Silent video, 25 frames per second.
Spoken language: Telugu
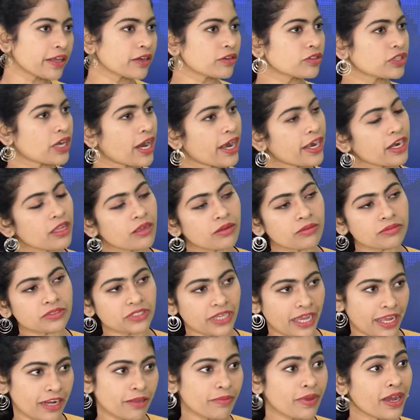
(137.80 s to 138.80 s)
ఆడారు చాలా
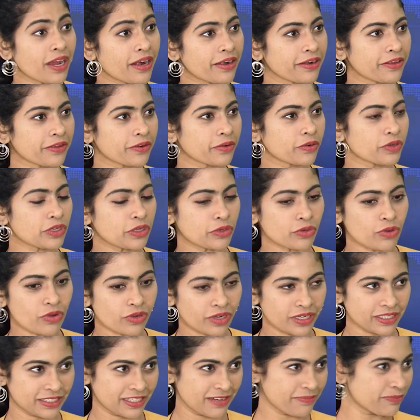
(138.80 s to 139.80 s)
చాలా బాగా ఆడారు
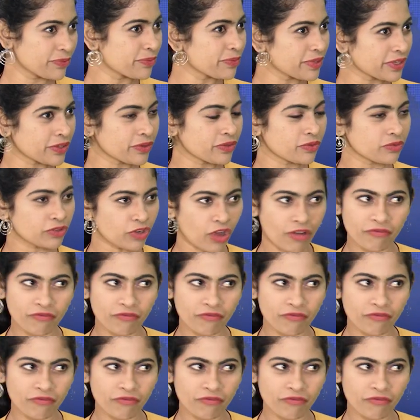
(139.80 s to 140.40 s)
ఇంకొక స్టెప్ మీరు